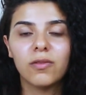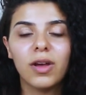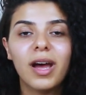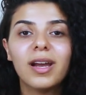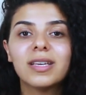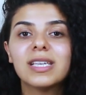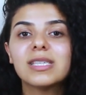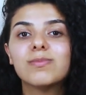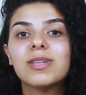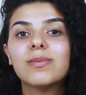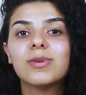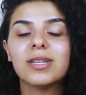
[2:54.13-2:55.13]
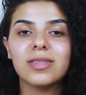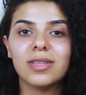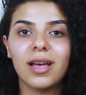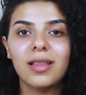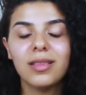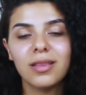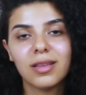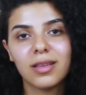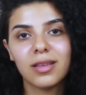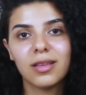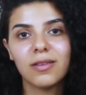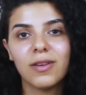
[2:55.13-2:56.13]
ve herkes birbirinden
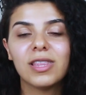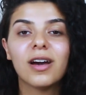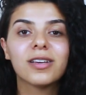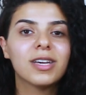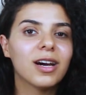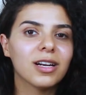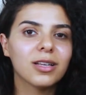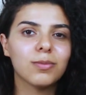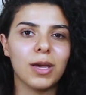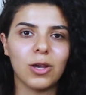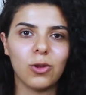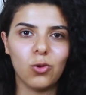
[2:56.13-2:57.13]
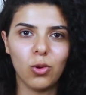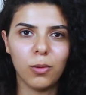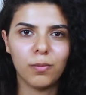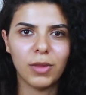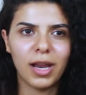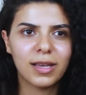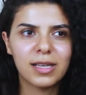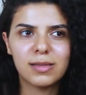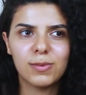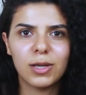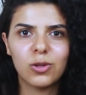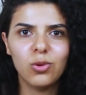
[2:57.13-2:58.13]
fedakarlık bekliyor.
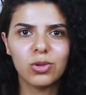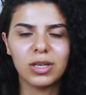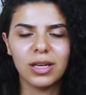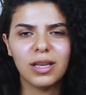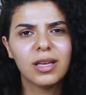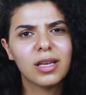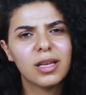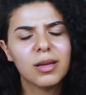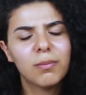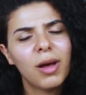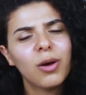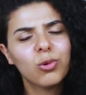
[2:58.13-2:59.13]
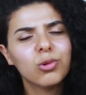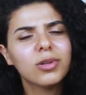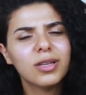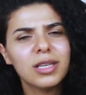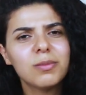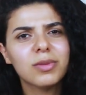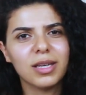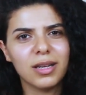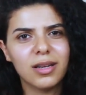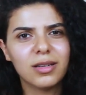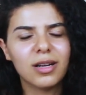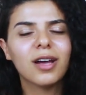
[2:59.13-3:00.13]
Herkes bekliyor ki ben kullanayım
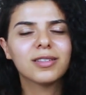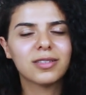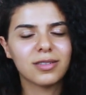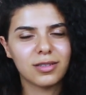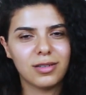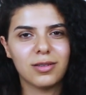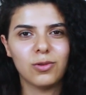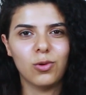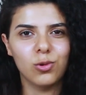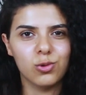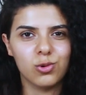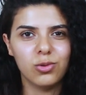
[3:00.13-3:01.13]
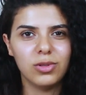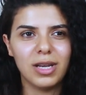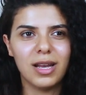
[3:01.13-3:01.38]
da rahat olsun.